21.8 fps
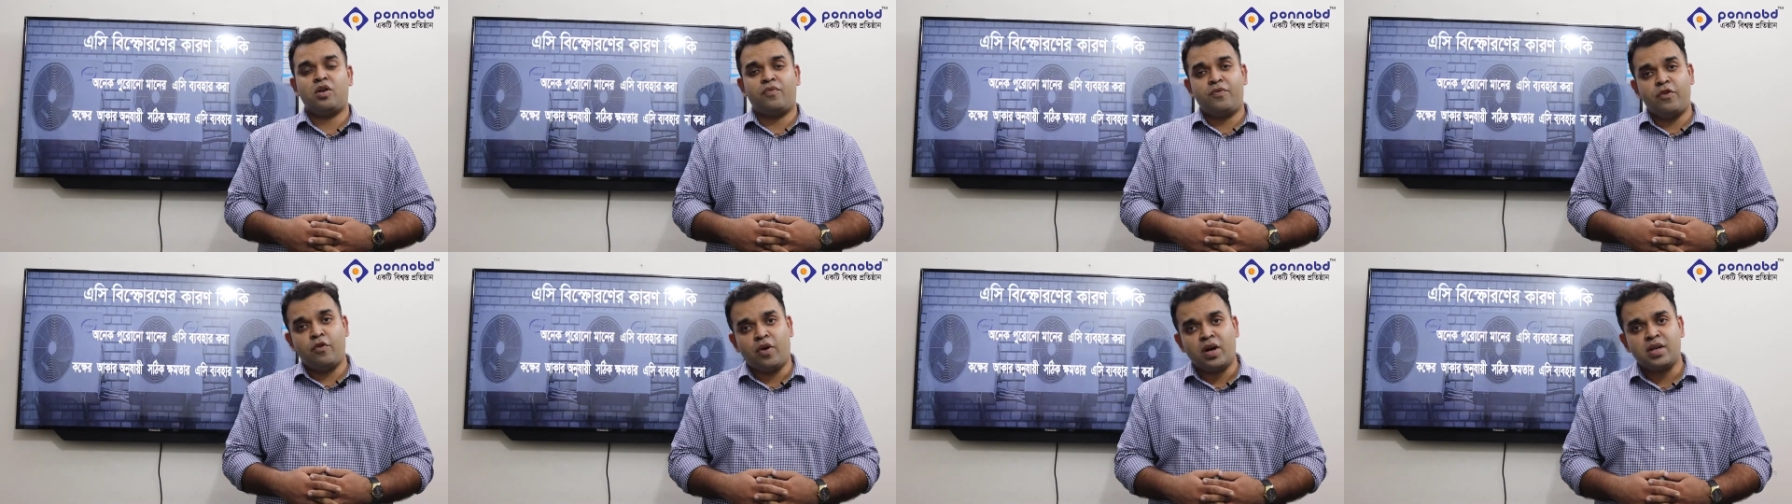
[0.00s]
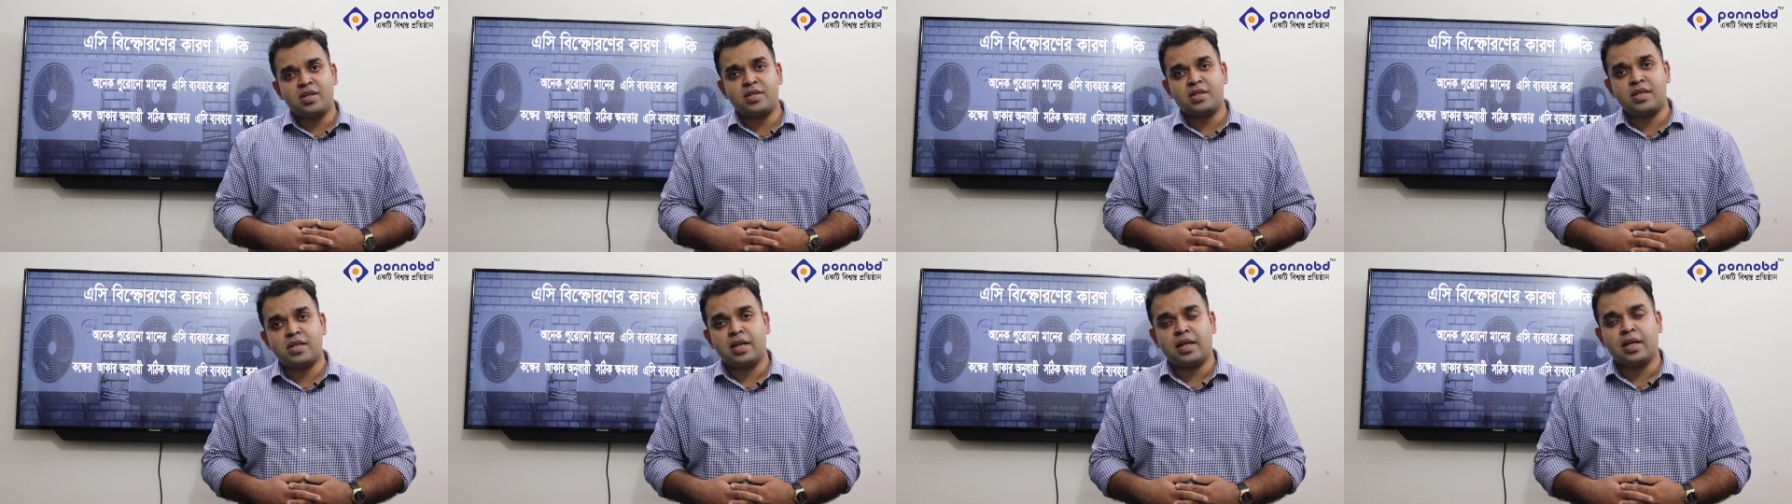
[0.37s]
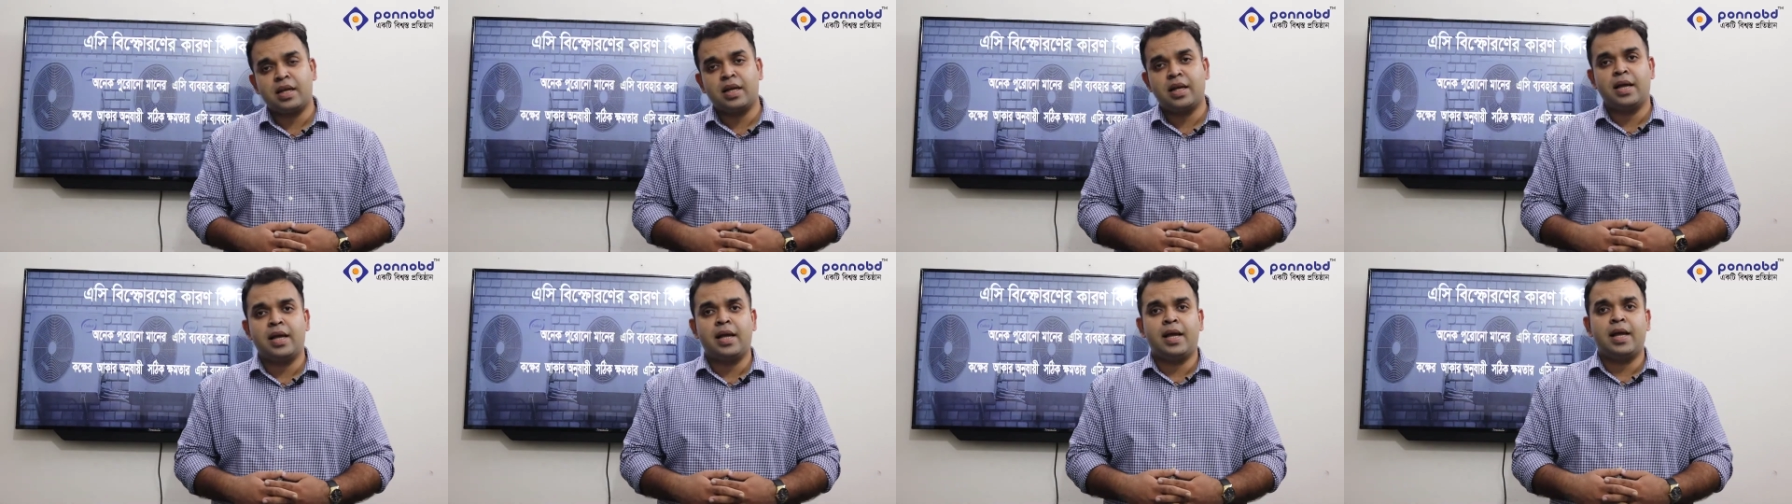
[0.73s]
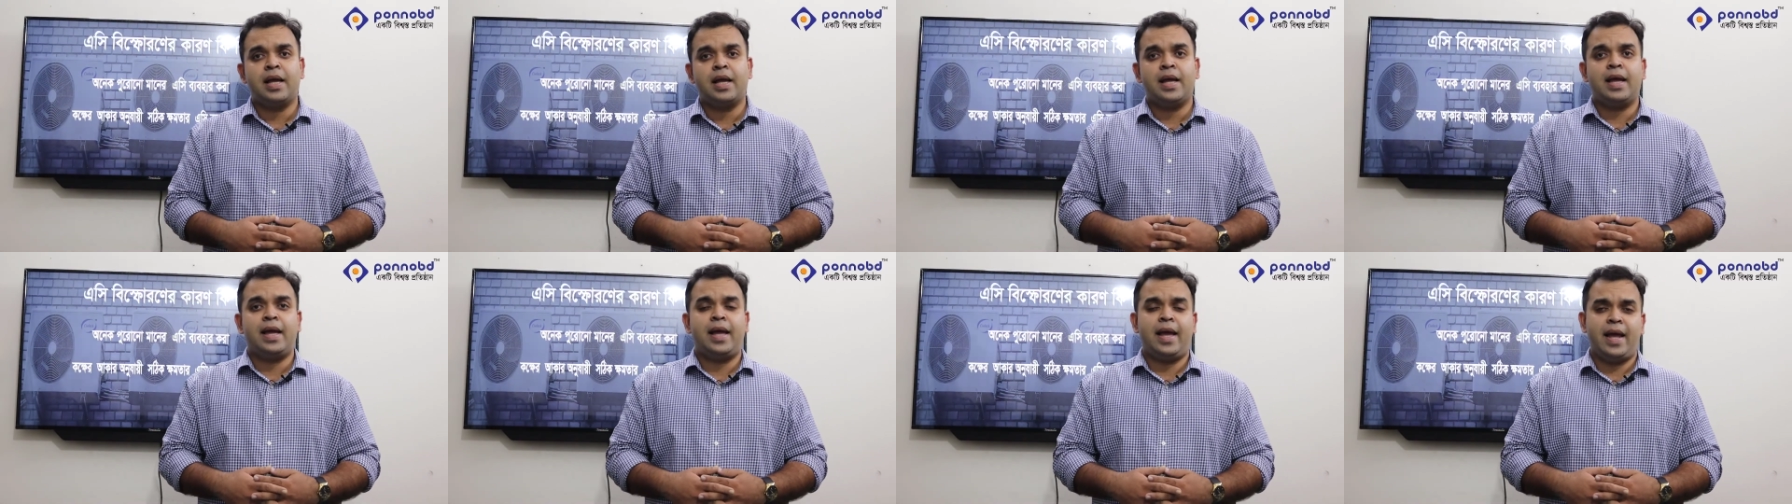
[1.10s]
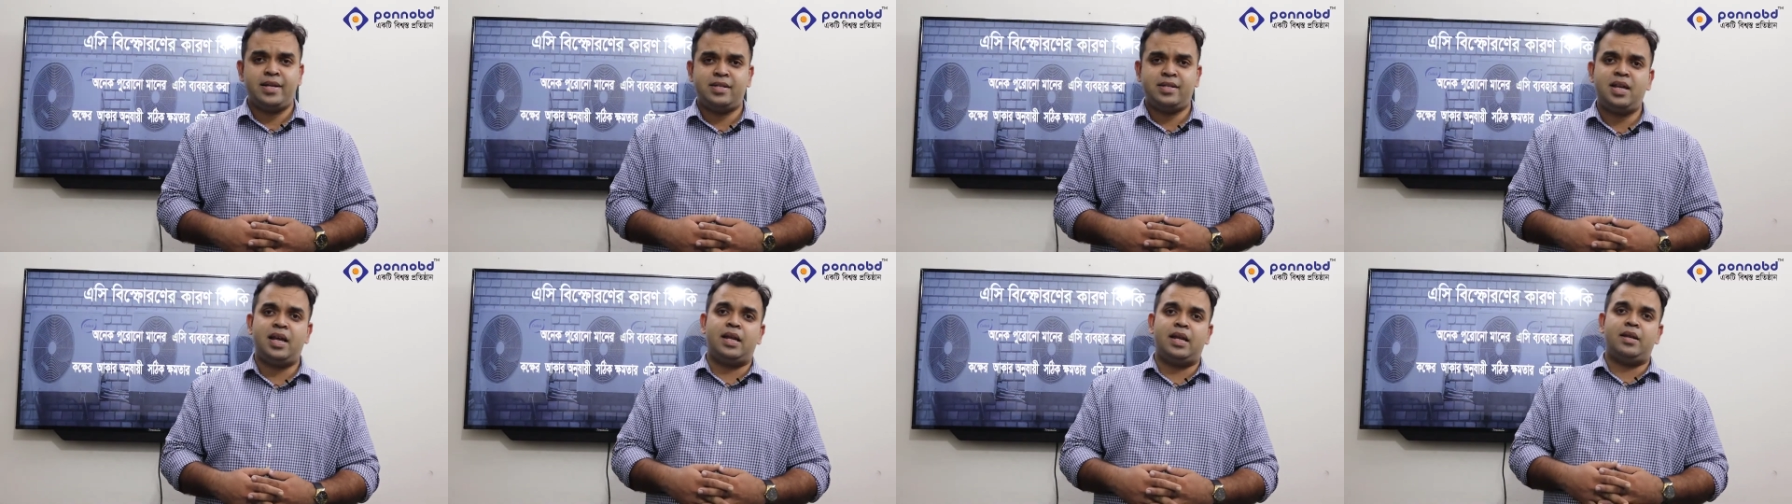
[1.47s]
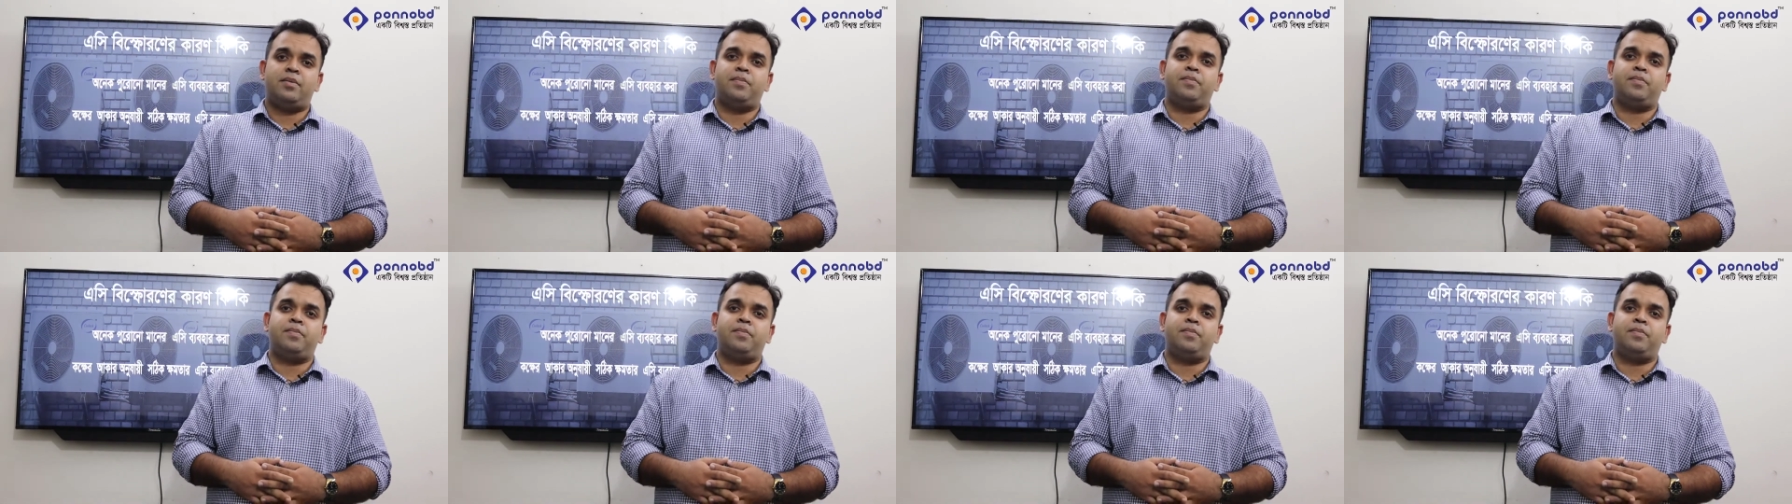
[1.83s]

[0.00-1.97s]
সো ভিওয়ার্স এসি